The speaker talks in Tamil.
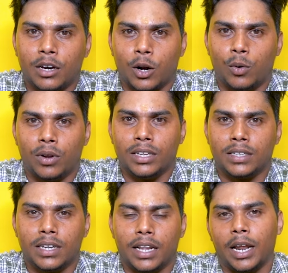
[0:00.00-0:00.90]
க்ரௌடு
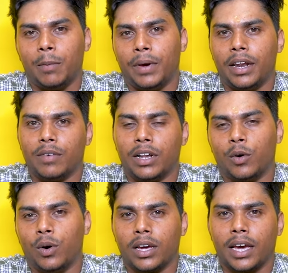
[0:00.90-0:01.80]
வந்துச்சு நிறைய பேர்
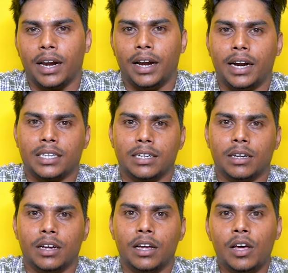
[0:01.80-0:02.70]
வந்தவங்களுக்கு ரிலேட்ஸ்
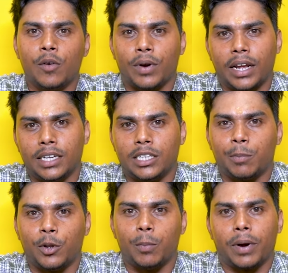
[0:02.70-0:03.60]
ஃப்ரான்ச்சைஸி
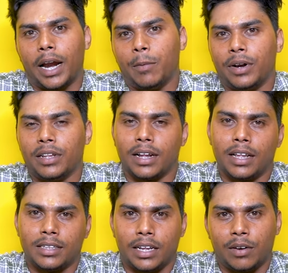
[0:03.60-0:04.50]
பற்றியும் பிராண்ட் பற்றியும்
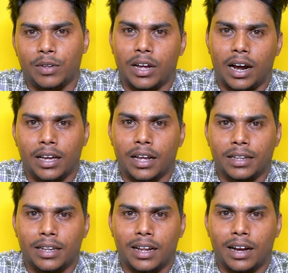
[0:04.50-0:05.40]
நிறைய தெரிய வந்த ஆளுங்க
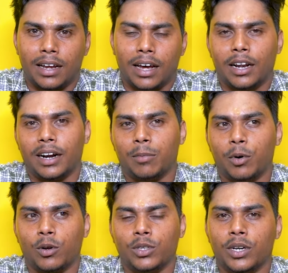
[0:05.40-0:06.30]
இருந்தாங்க அதனால
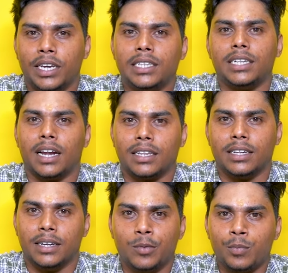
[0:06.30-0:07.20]
நம்ம கொஞ்சம் ஈஸியாக
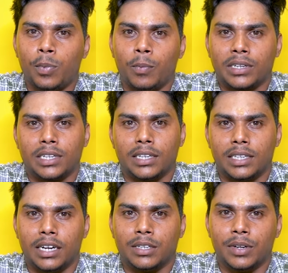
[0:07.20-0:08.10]
இருந்தது ஃபஸ்ட் நாள்
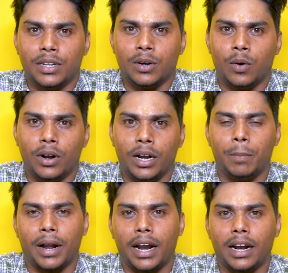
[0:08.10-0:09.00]
சேர்த்து வந்து ஆல்ரெடி
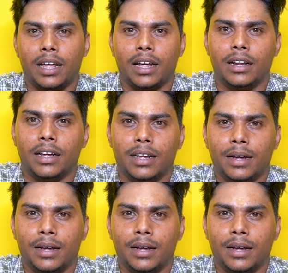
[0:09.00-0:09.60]
பிராண்டில் அந்த